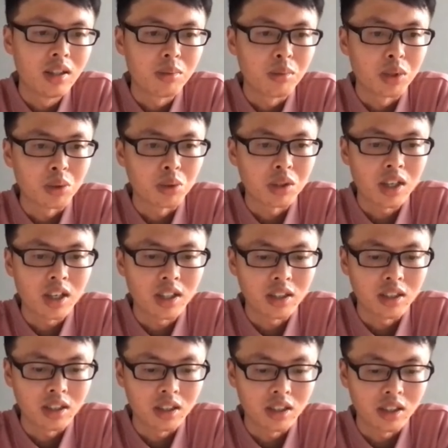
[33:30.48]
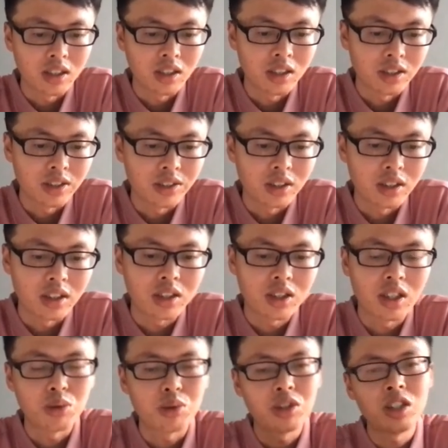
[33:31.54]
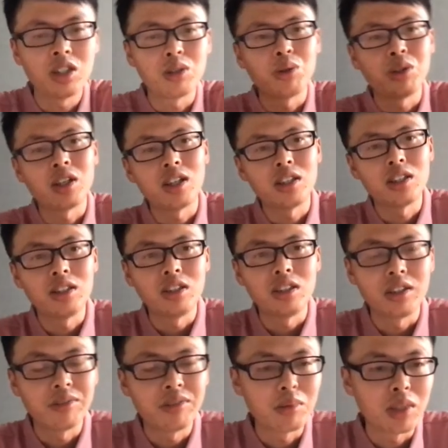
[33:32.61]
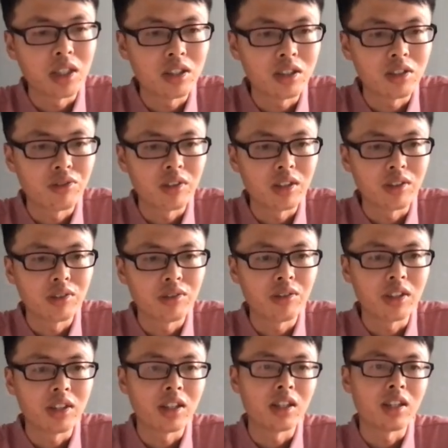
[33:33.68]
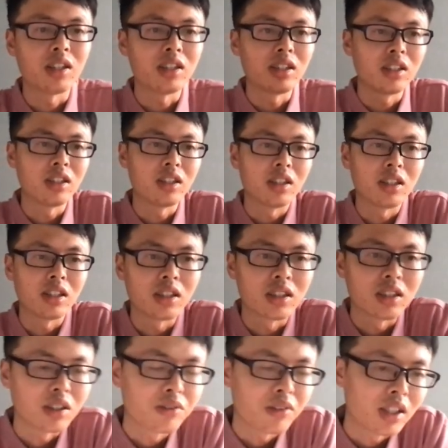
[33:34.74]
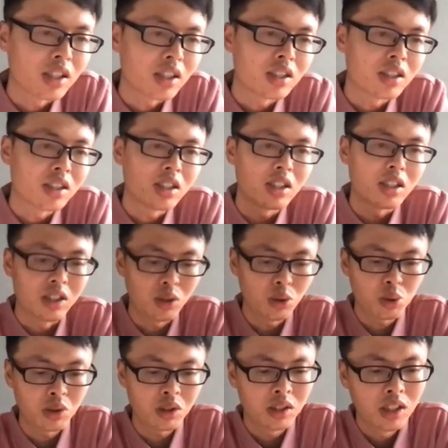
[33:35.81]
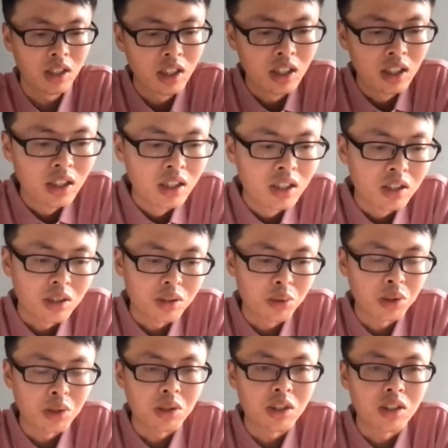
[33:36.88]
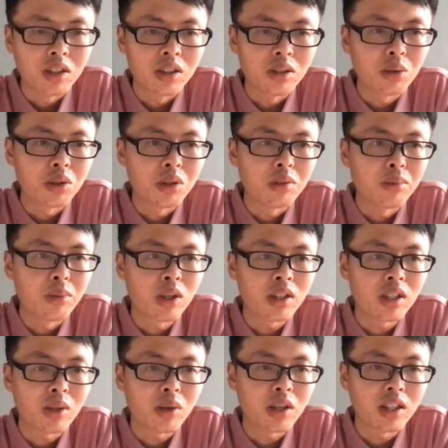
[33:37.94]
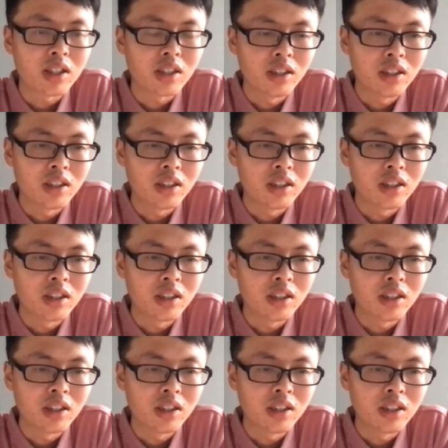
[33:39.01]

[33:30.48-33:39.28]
比如说它的一个啊、呃、删除策略啊这些方面是放在也是放在一个 Z K。也就是说，对于对于 Pulsar 的话，